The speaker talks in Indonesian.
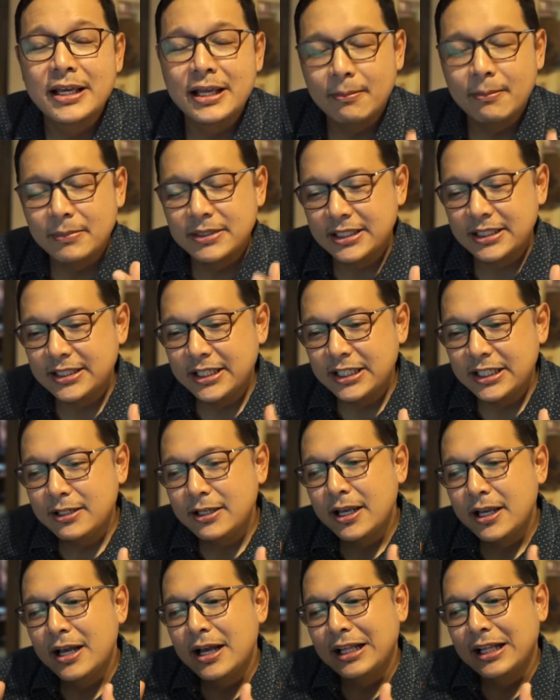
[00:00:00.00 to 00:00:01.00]
Bisa jadi
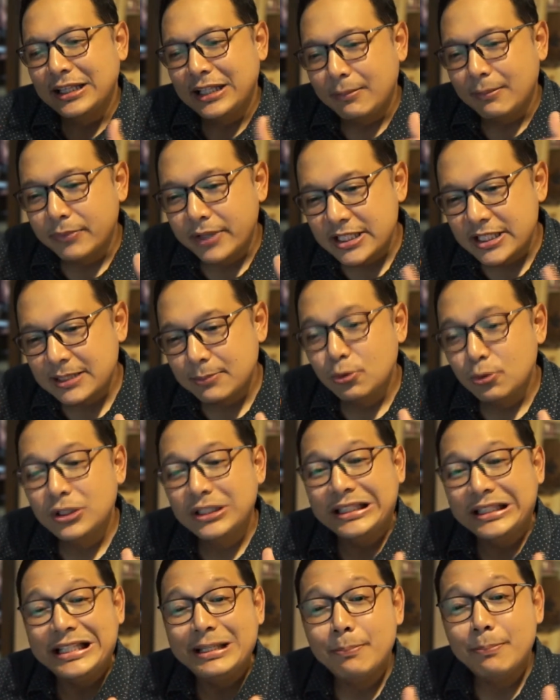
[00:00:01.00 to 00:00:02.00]
tim tersebut
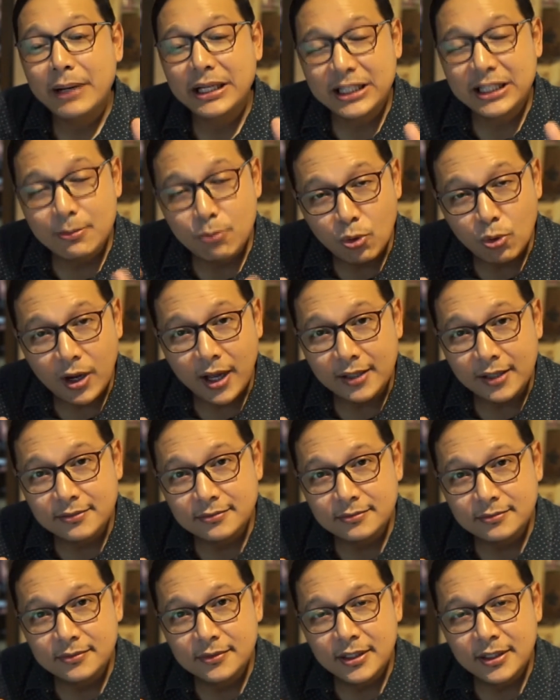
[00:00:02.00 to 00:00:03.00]

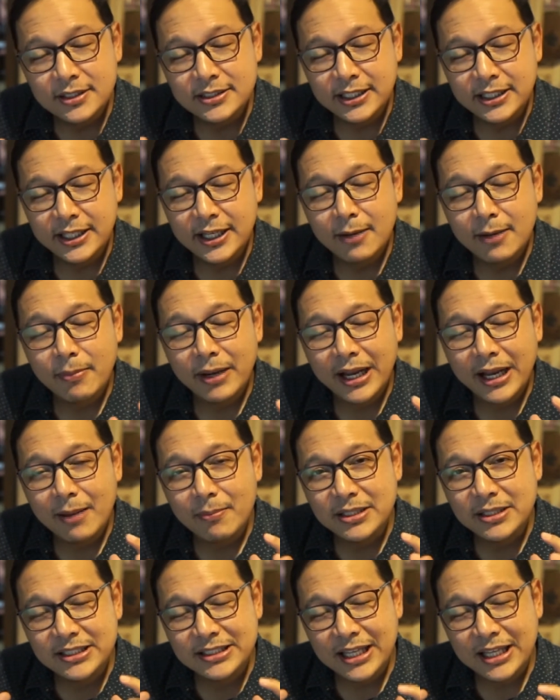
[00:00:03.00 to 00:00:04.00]
dipertemukan sehingga mereka
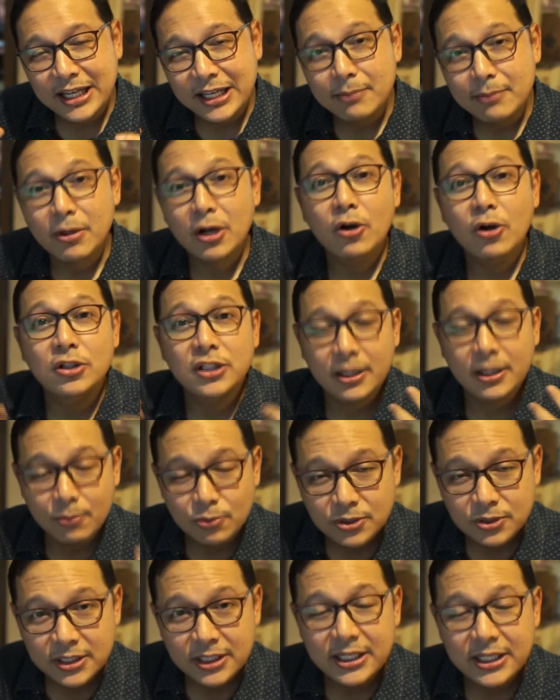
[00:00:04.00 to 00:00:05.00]
bisa saling
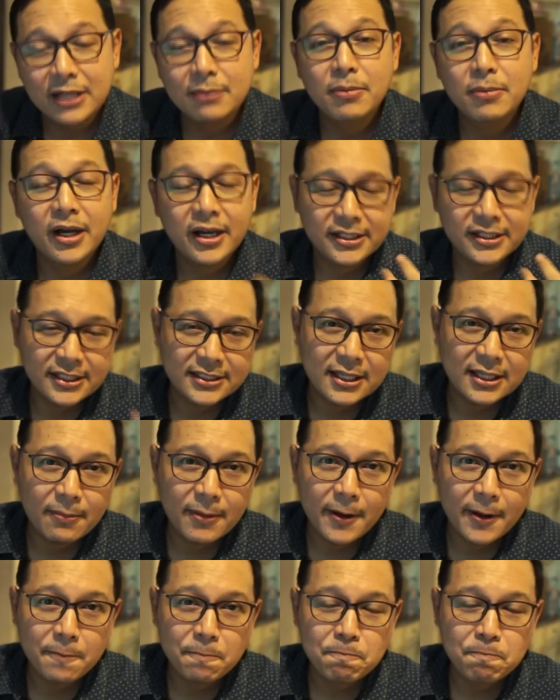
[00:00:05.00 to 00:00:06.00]
berkontribusi dan bekerja sama.
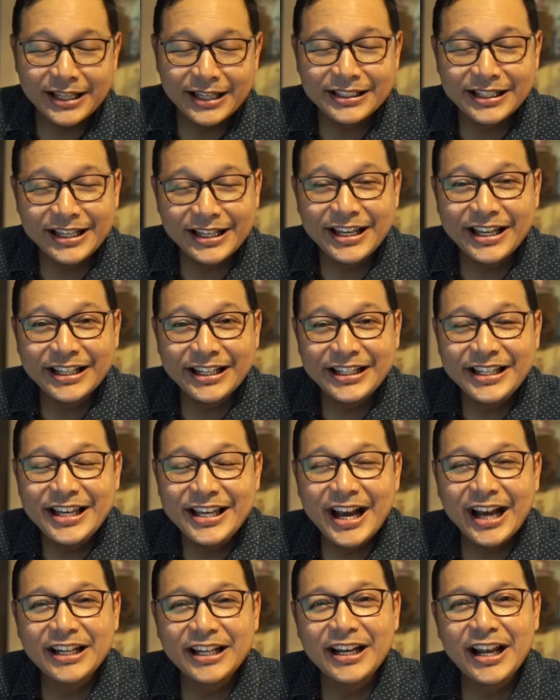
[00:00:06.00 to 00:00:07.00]
Dan yang
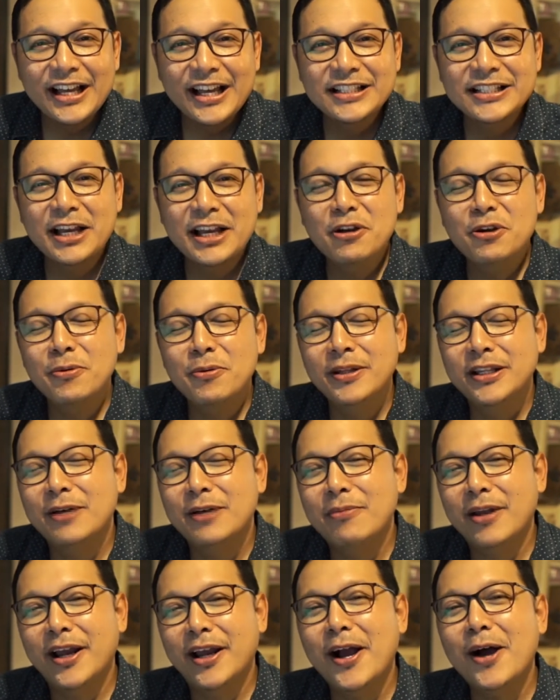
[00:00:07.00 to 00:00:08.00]
ketiga adalah saya meminta
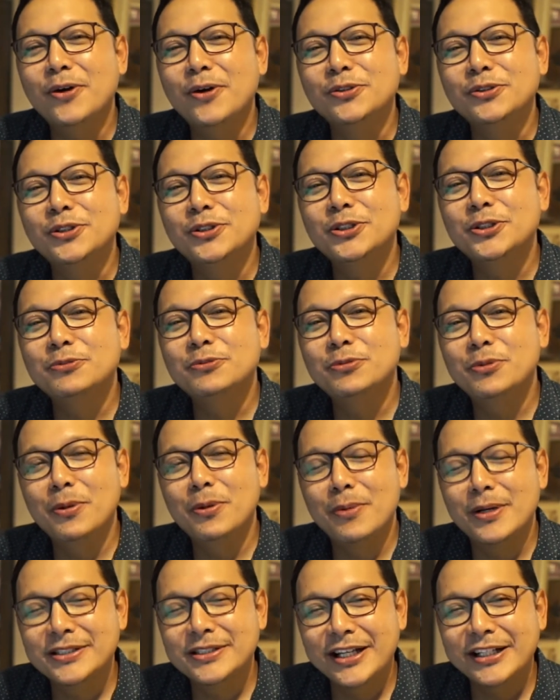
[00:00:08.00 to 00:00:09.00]
mereka untuk
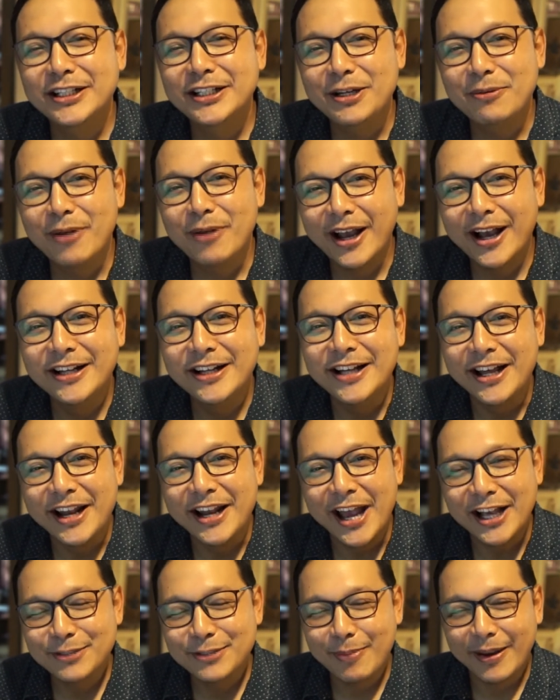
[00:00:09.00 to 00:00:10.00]
membebaskan diri mereka dari
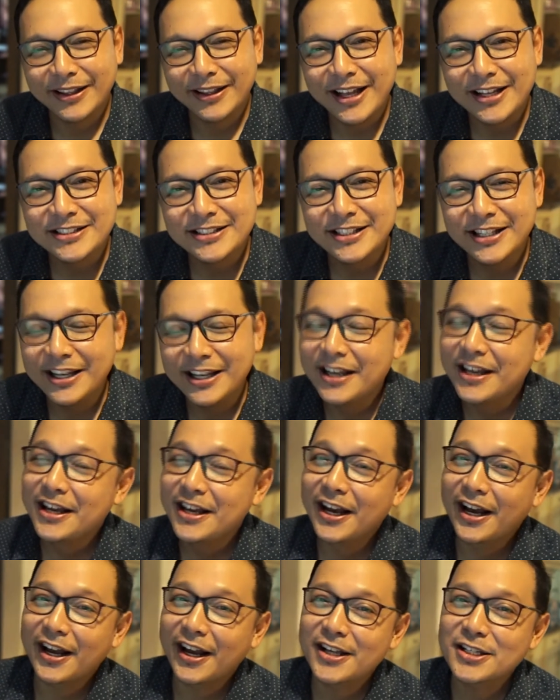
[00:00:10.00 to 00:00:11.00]
ekspektasi.
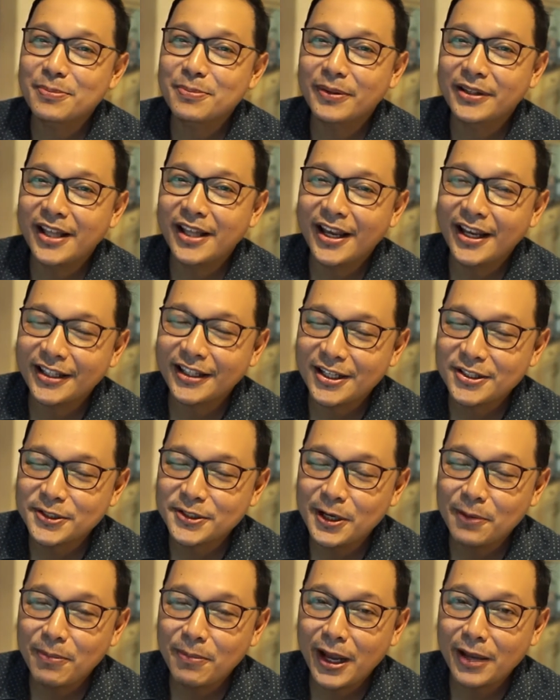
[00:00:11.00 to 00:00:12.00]
Karena seperti yang kita
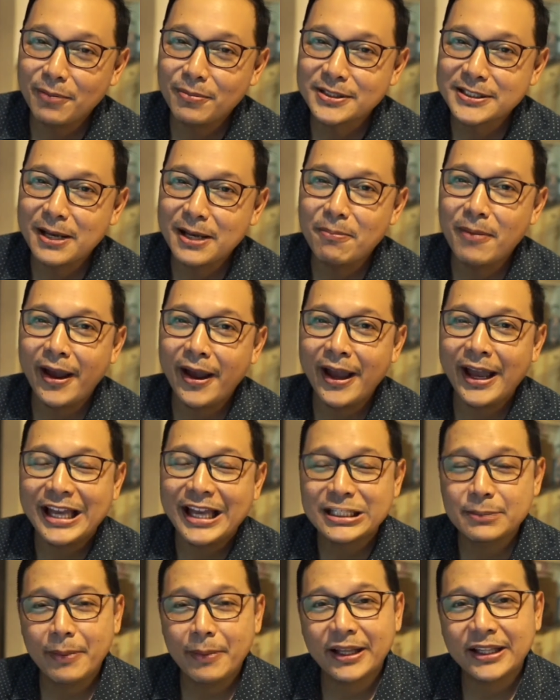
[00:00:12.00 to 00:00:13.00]
sudah pahami bersama,
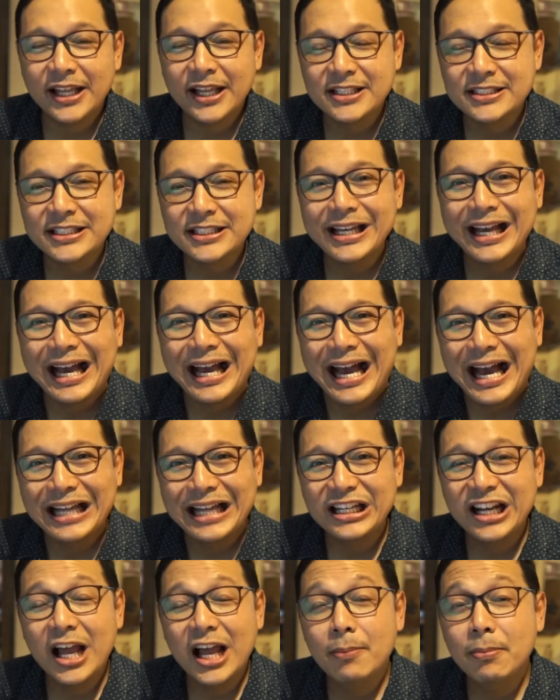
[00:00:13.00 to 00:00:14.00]
ekspektasi
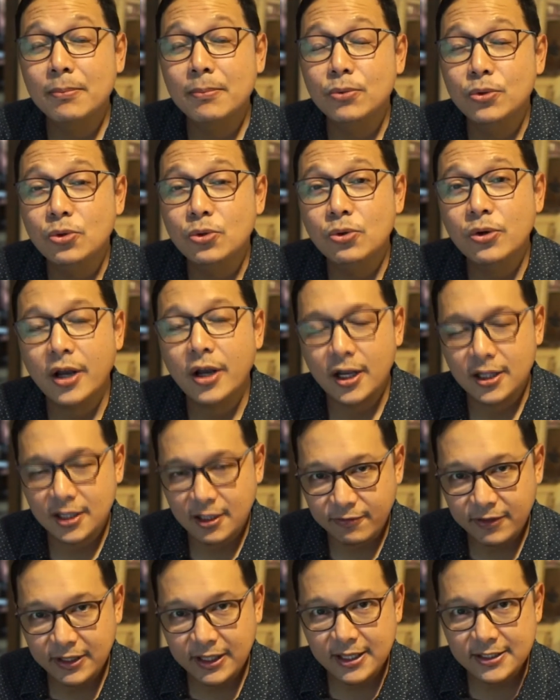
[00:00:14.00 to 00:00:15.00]
adalah pembunuh
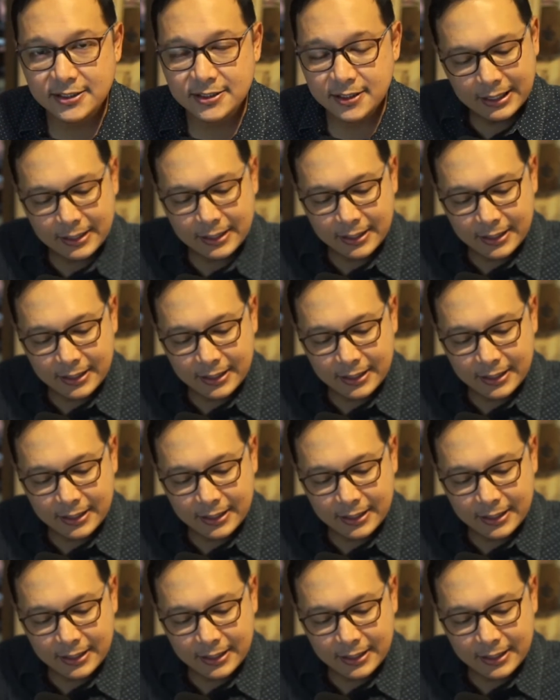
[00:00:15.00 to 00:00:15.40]
kreativitas.